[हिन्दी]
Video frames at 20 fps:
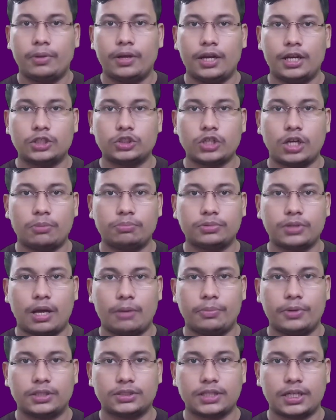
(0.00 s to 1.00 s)
पहले जो आप
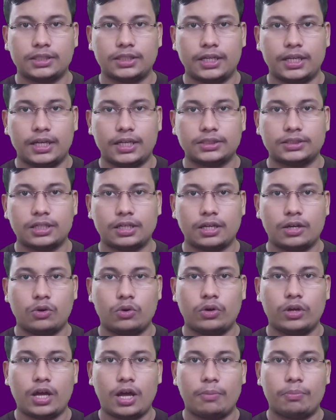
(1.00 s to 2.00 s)
अपने साथ लेके जाएंगे
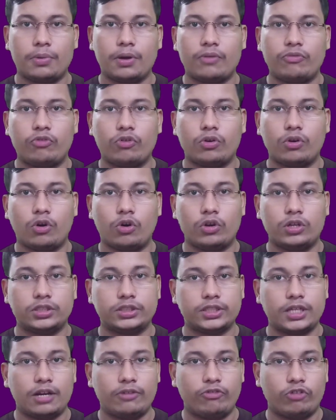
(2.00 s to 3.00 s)
वो है आपका
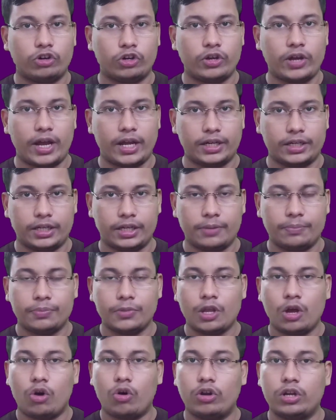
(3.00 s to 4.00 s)
ओरिजिनल फ़ोटो आई
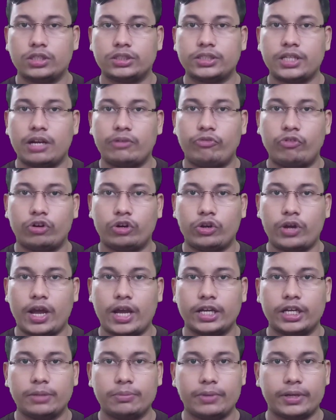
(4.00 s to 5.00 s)
ओरिजिनल फोटो
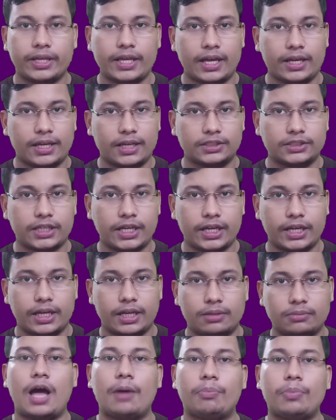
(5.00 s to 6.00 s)
आईडी में क्या क्या
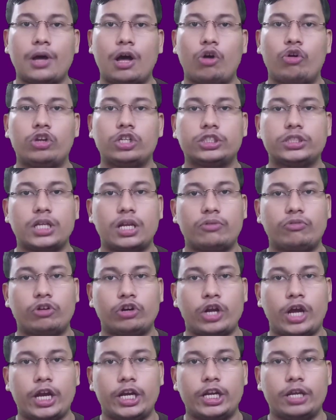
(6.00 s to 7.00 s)
जाएगा आपका ओरिजिनल
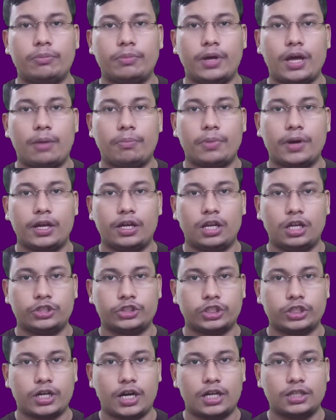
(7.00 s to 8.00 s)
फोटो आईडी में आपका
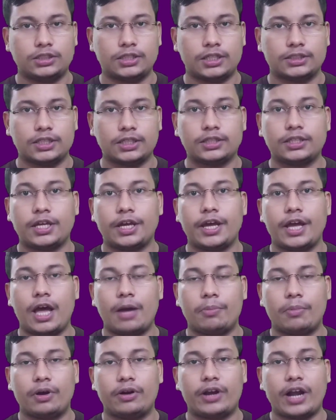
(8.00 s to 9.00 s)
इलेक्शन कार्ड जा सकता है
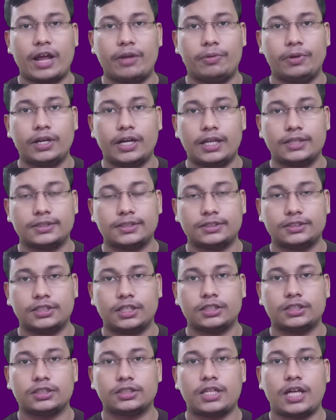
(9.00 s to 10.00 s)
आपका ड्राइविंग लाइसेंस
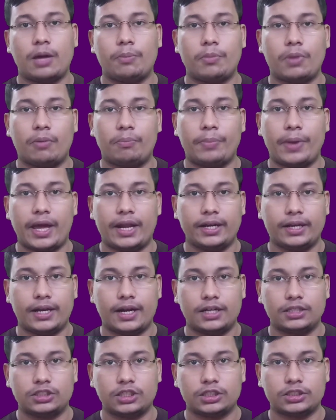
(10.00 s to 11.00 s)
जा सकता है आपका पैन
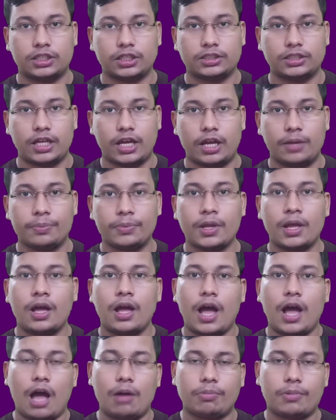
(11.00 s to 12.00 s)
कार्ड जा सकता है
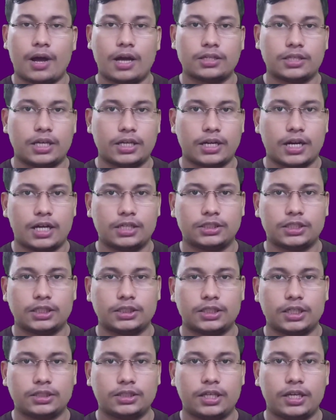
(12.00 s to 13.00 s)
आपका आधार कार्ड जा
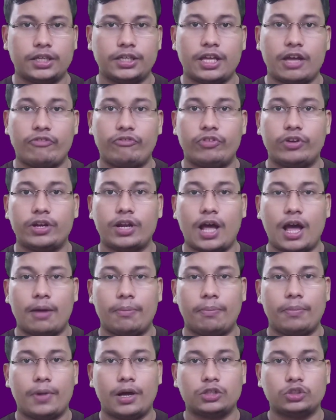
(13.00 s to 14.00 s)
सकता है या फिर
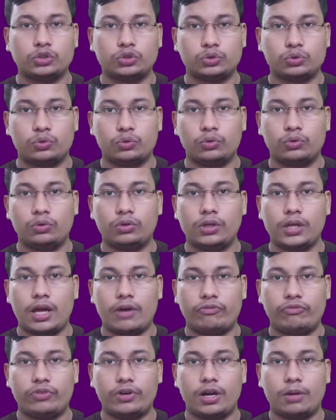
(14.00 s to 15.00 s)
आपका जो स्कूल
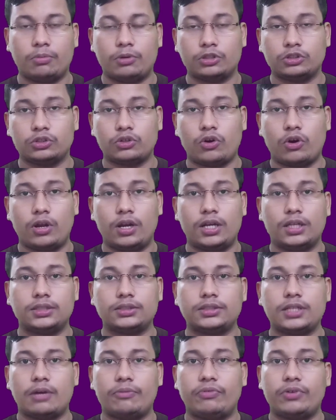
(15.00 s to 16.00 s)
या फिर आपका जो
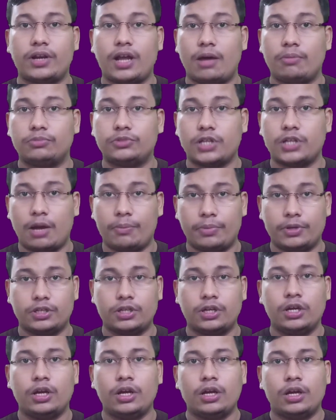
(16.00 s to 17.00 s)
कॉलेज या फिर आप जहाँ पे